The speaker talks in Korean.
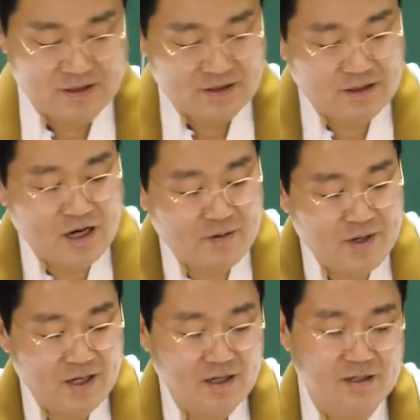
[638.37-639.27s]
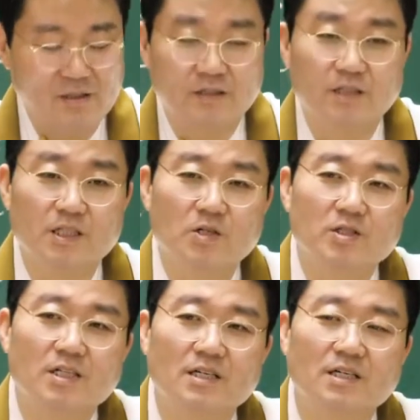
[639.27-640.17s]
그 다음에 그
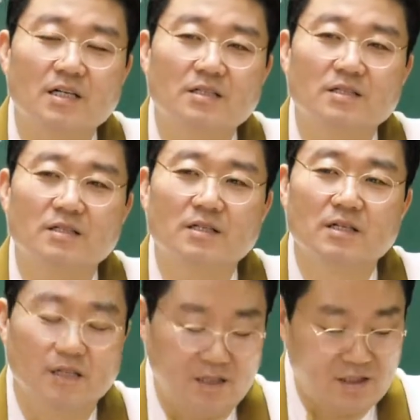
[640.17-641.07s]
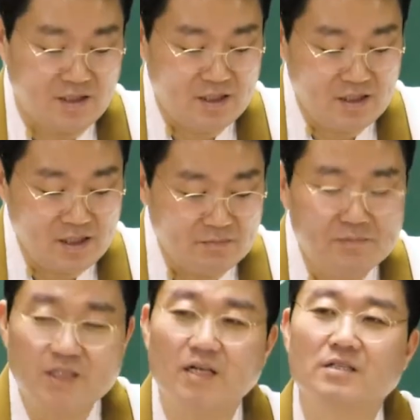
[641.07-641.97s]
이론상 자리를 1년
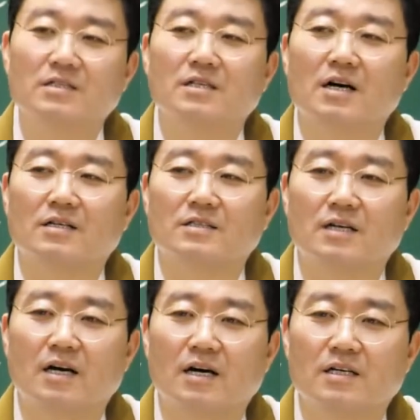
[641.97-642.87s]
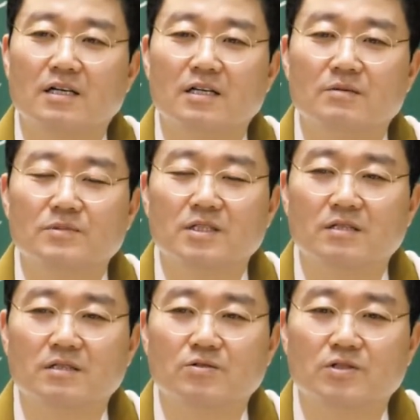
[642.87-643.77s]
미생전이라 그런다. 1년
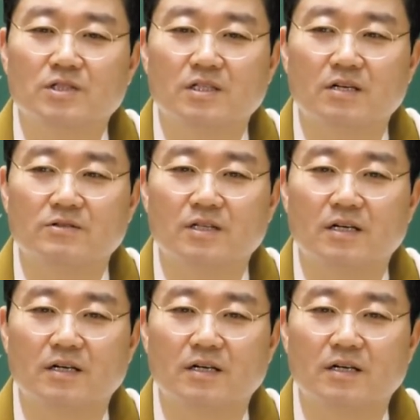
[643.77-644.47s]
미생전 소식이라 그런다.